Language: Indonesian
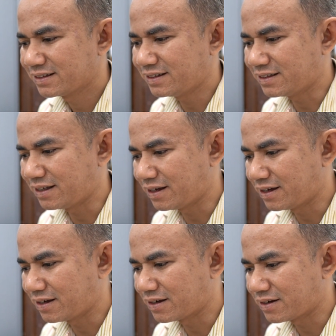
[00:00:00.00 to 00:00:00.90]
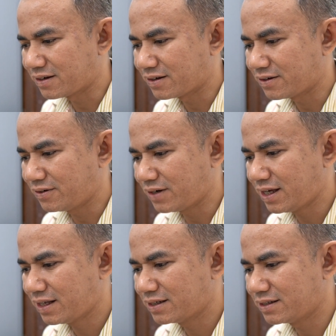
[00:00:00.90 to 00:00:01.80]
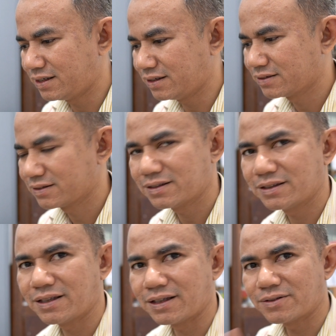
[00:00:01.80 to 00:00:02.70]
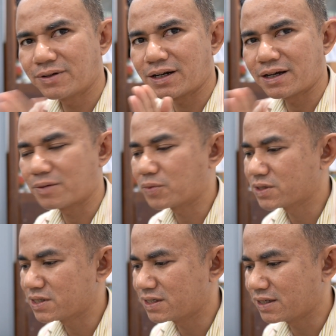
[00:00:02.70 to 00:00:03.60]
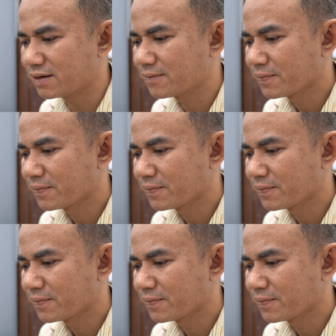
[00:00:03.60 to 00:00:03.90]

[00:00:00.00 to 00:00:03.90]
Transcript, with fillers: kita olah tadi ya kita tukarkan posisinya